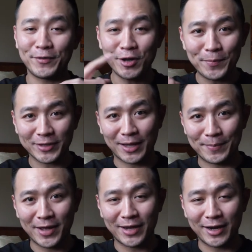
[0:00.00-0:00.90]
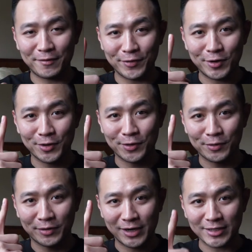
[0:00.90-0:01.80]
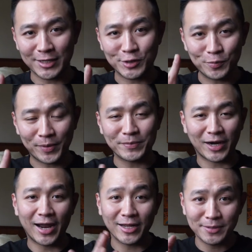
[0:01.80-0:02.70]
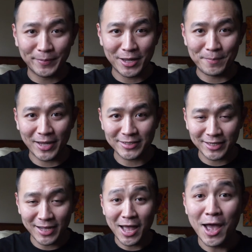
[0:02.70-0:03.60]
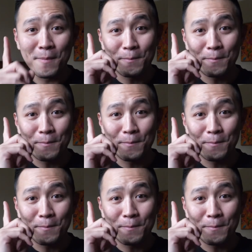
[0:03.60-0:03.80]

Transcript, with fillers: video pertama adalah video rilisan Supreme teraneh sepanjang masa